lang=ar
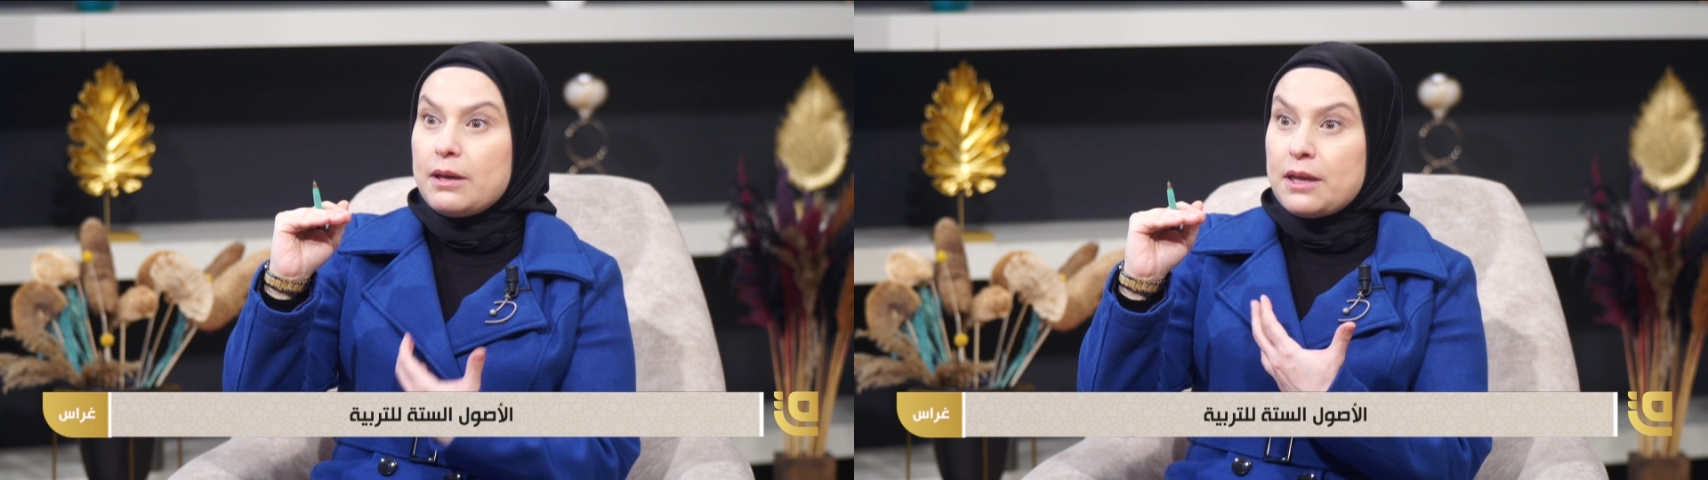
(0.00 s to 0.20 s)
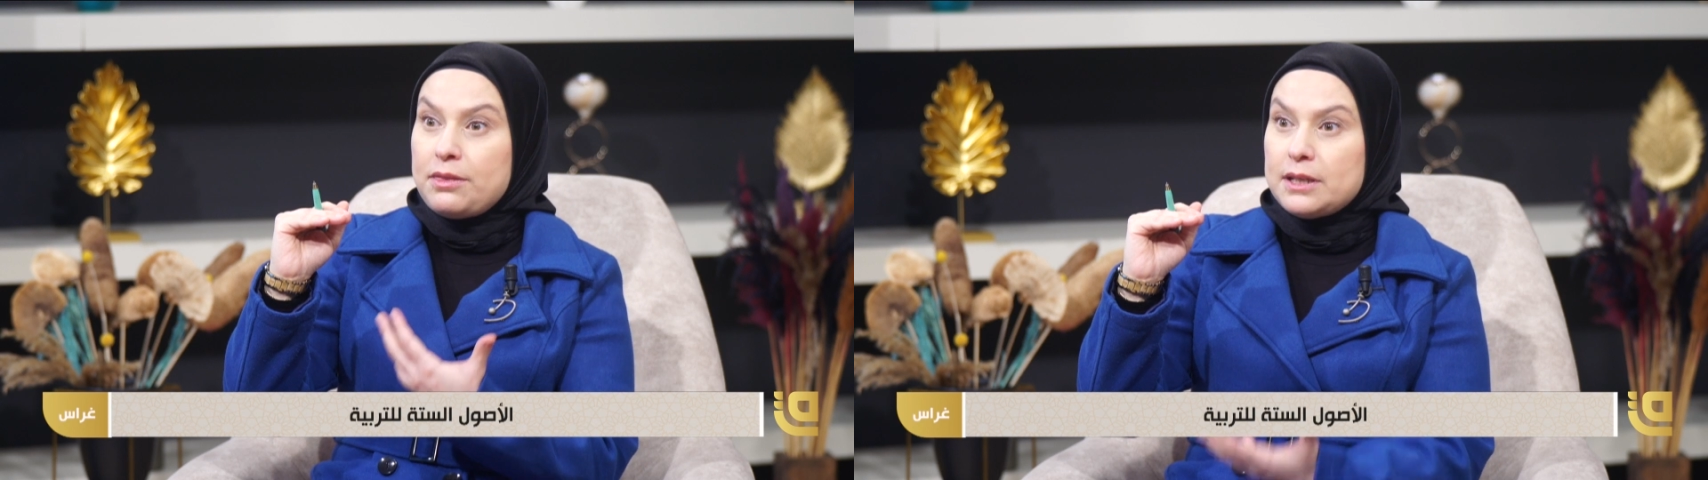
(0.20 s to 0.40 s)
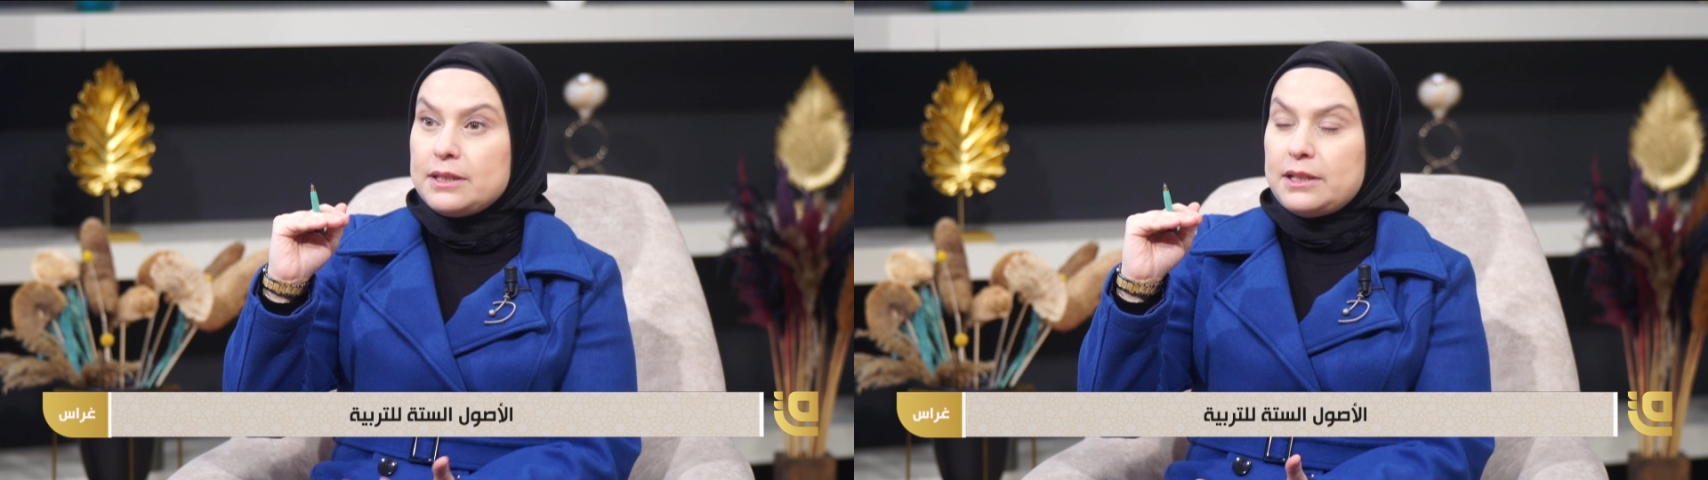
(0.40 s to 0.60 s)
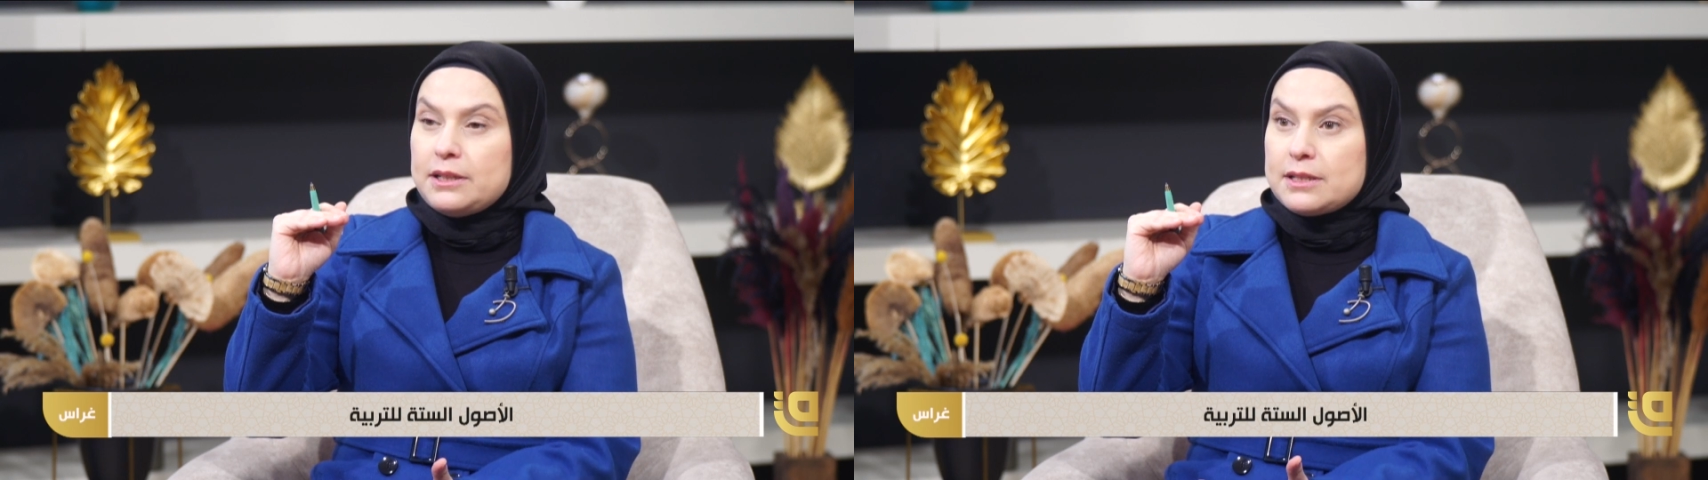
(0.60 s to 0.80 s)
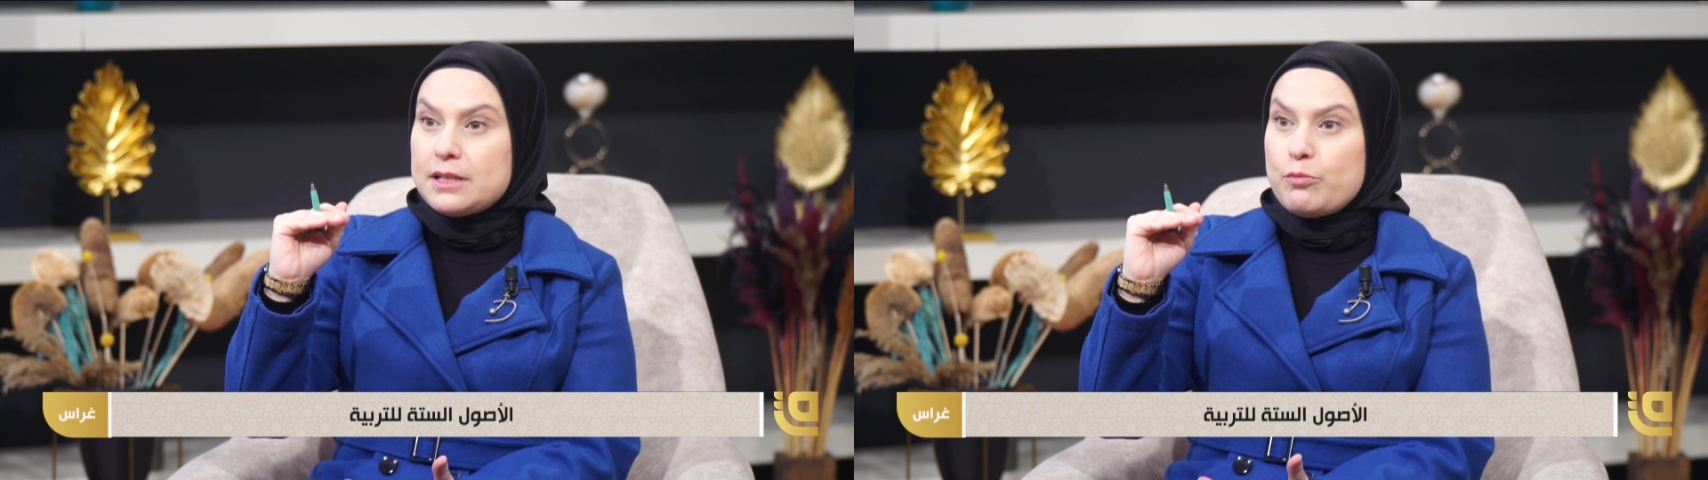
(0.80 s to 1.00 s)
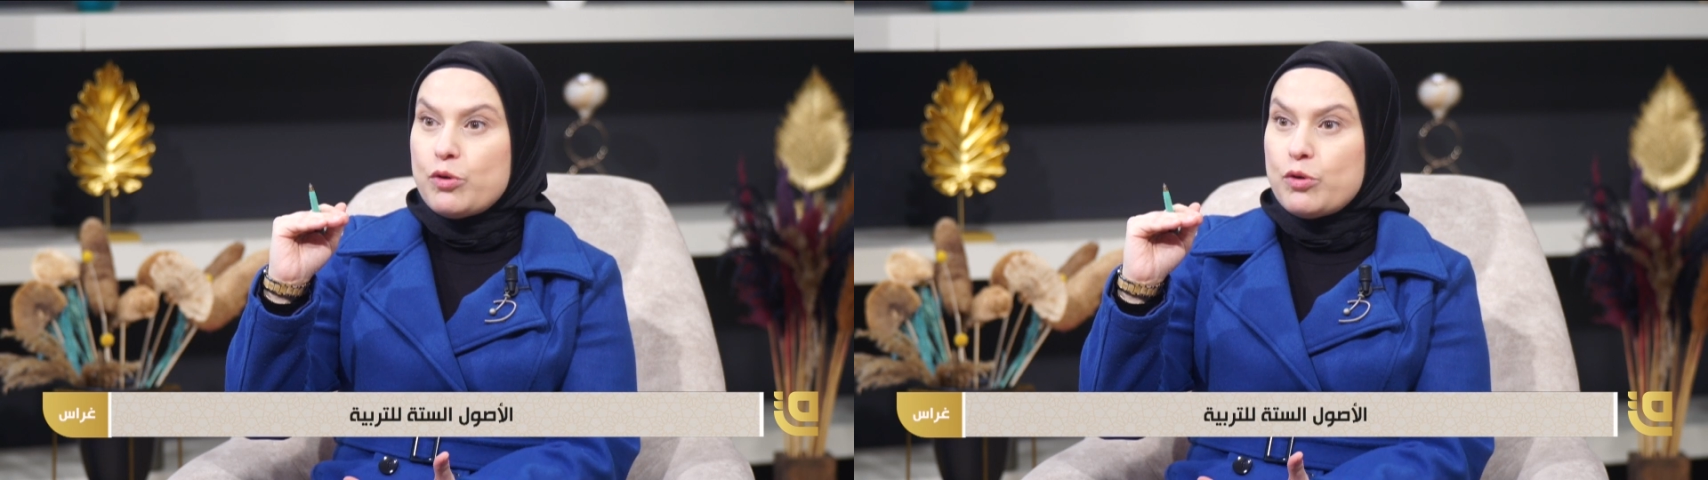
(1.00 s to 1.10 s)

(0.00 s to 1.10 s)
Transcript: كثرة حرصهم